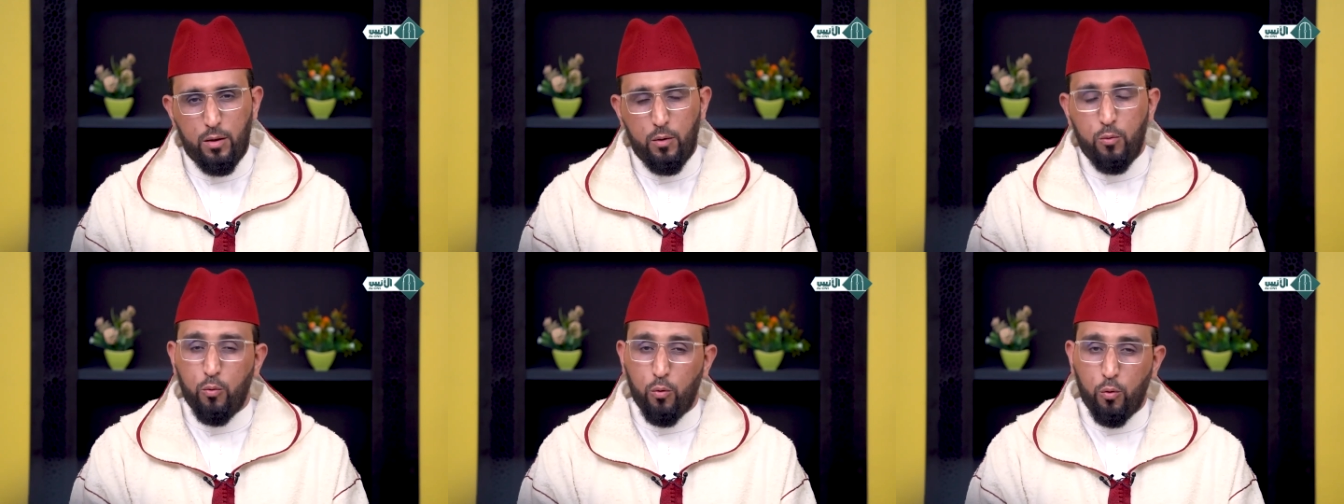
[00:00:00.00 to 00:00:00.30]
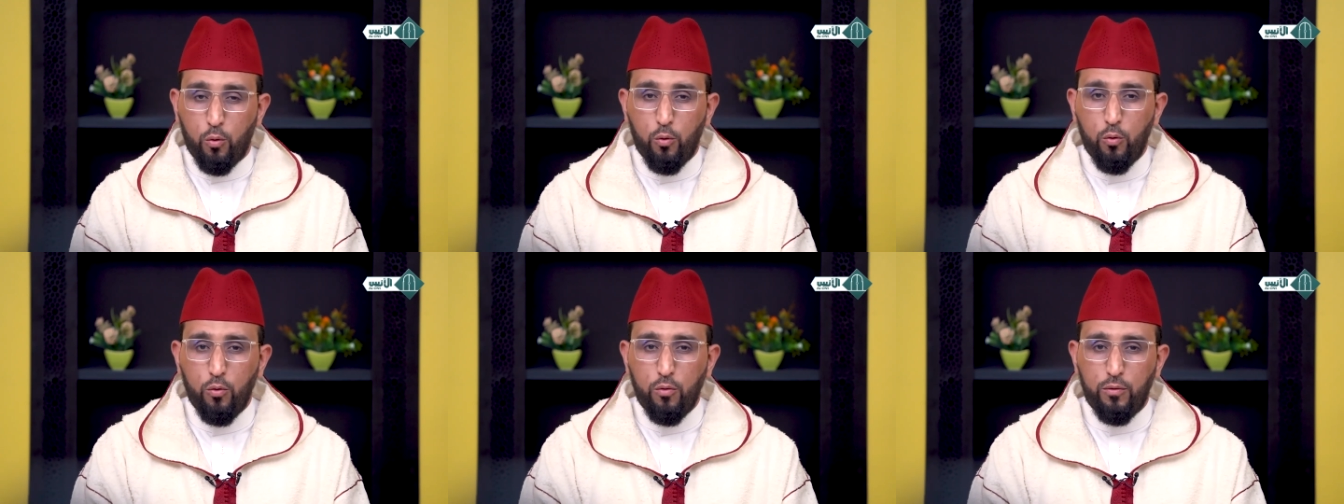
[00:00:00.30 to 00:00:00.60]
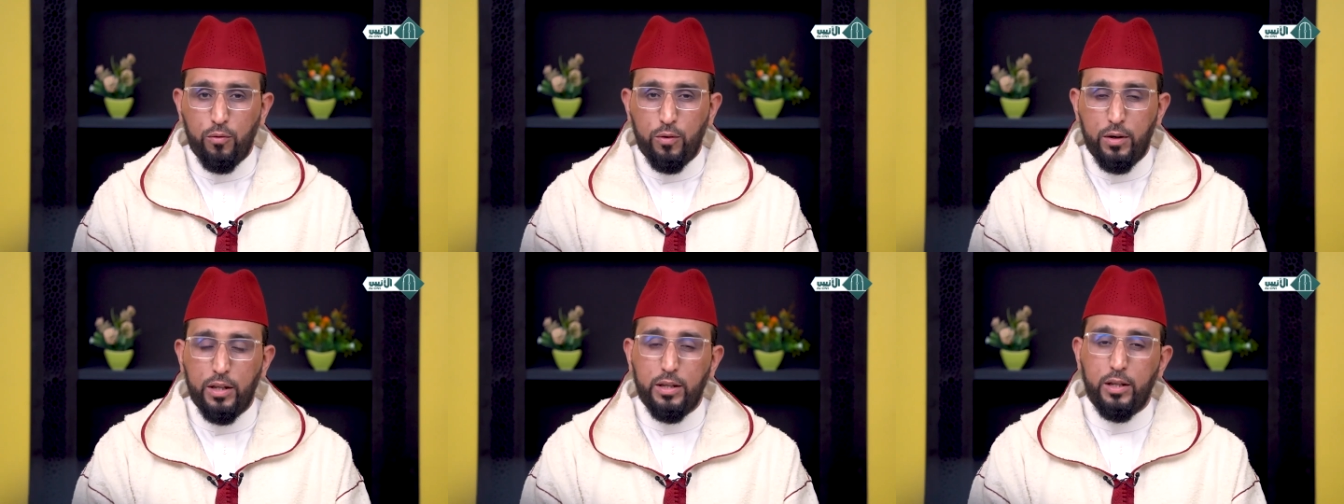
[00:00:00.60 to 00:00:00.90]

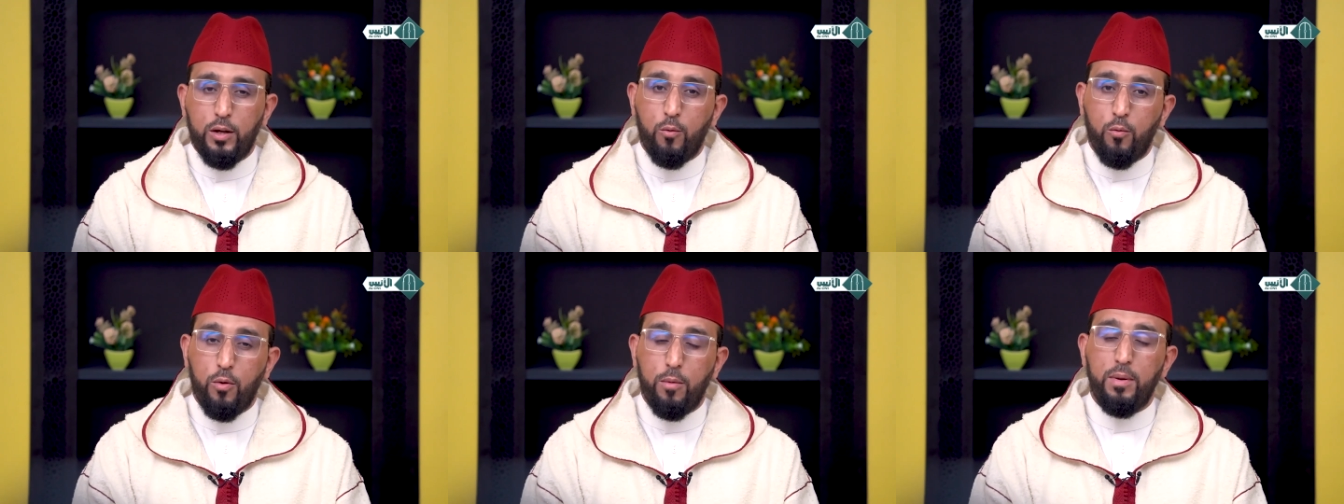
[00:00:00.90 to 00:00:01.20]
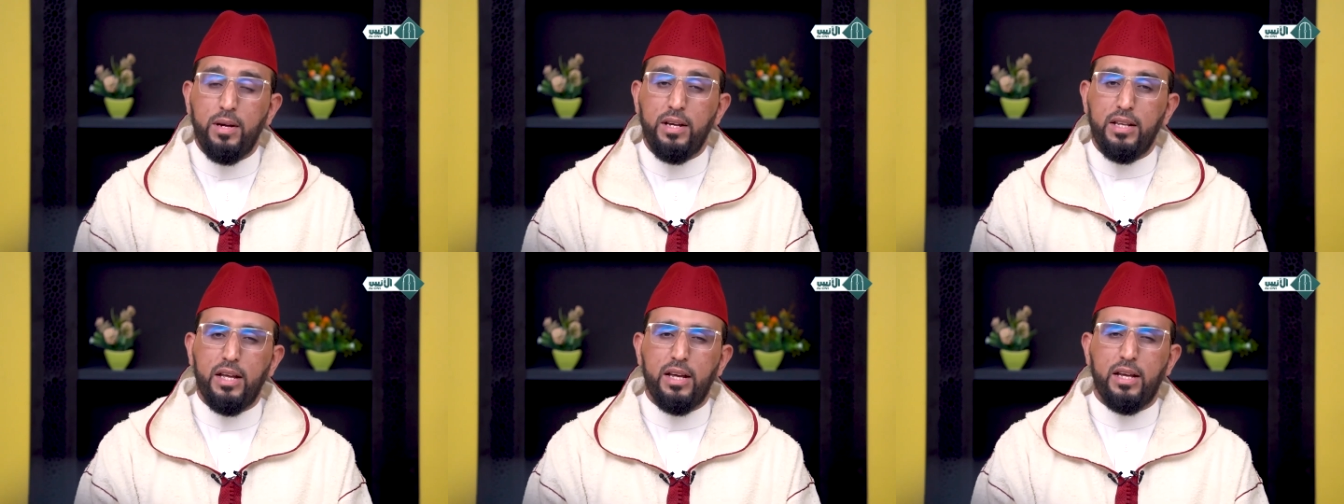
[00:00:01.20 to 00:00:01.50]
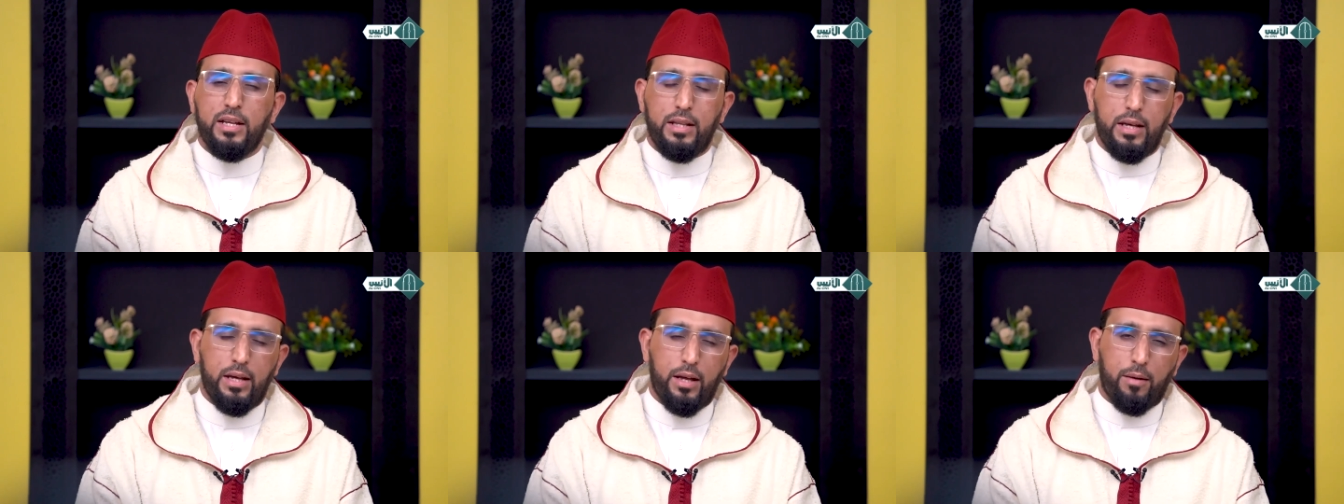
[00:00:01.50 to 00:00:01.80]
الوقوف الذي هو بين
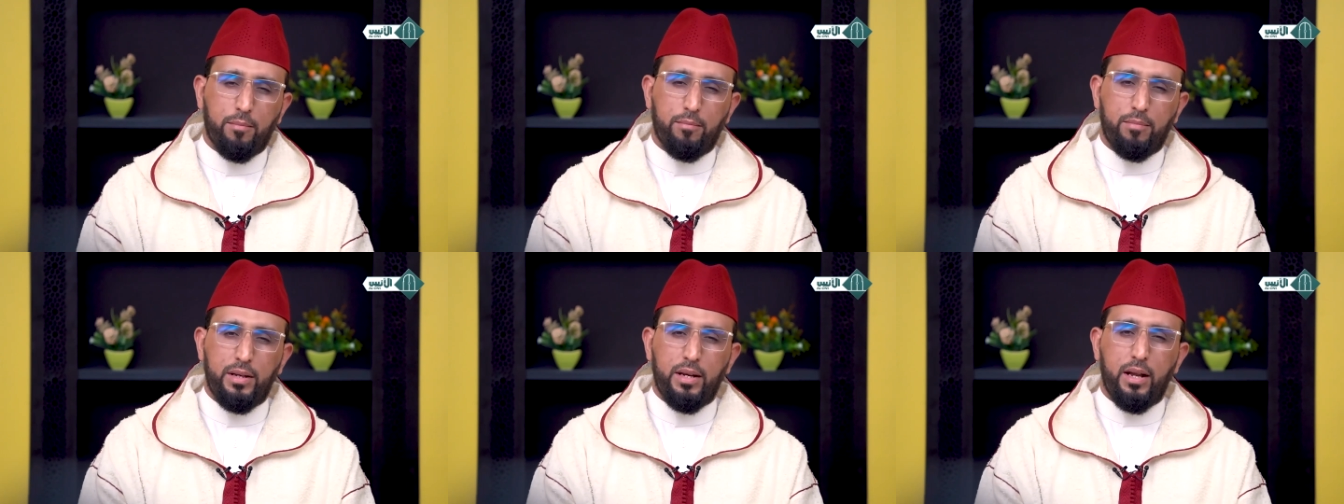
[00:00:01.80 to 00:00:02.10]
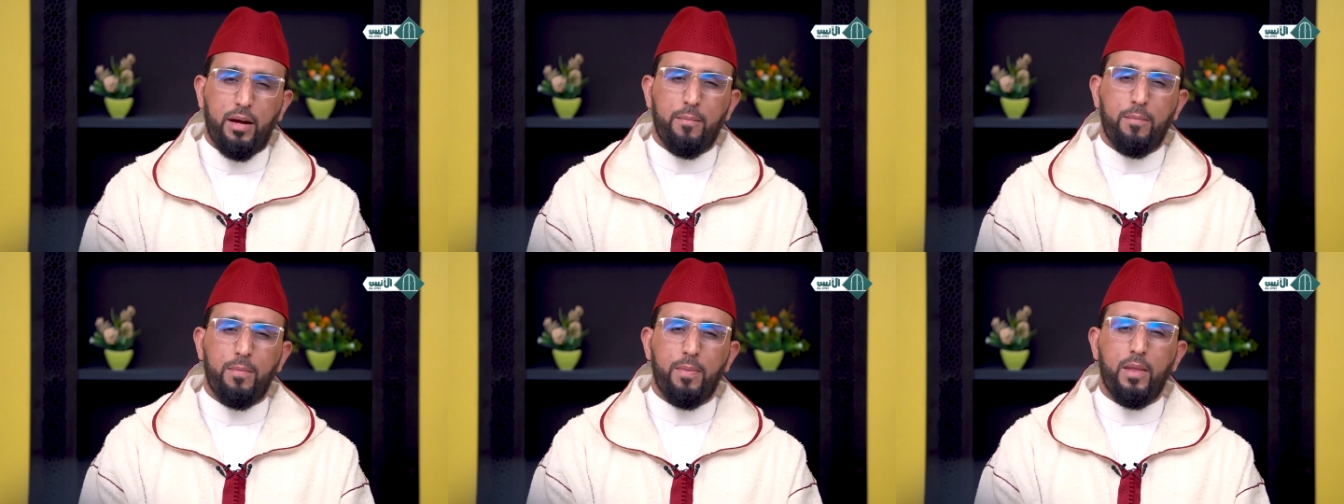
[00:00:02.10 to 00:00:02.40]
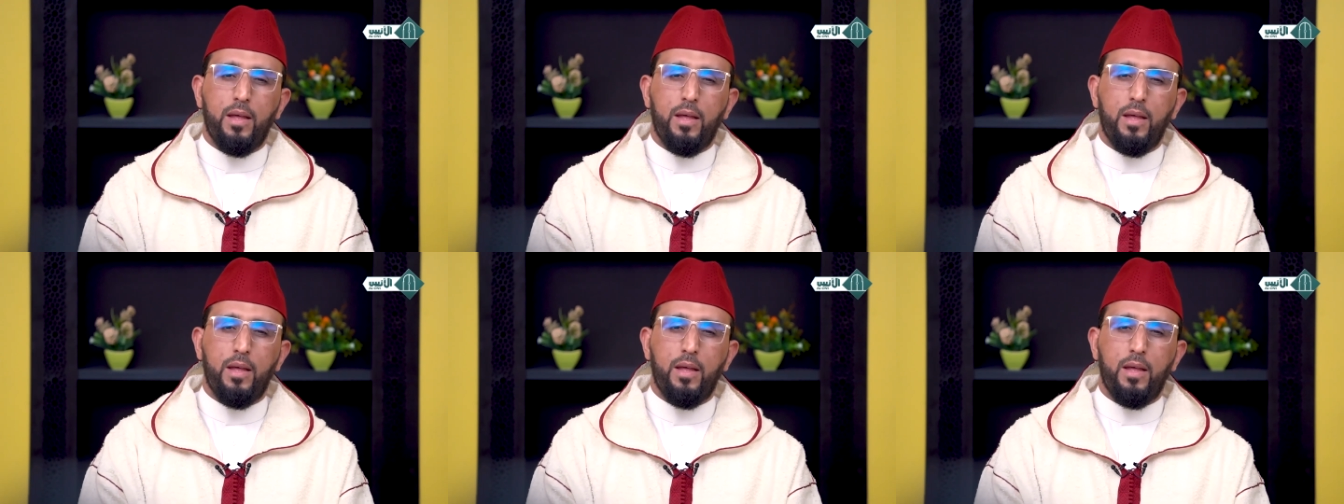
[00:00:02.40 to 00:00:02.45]
يدي ربنا